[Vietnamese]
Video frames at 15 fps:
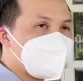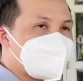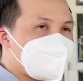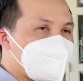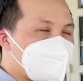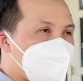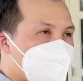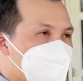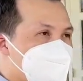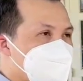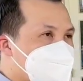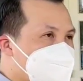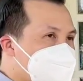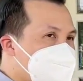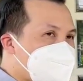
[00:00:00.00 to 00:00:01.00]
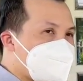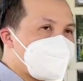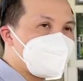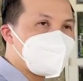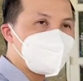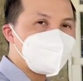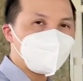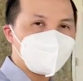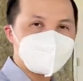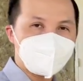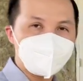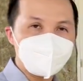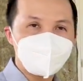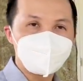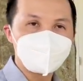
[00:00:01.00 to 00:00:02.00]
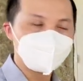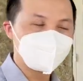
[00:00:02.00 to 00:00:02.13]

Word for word: thì cái bàn mixer này là anh ấy có sẵn rồi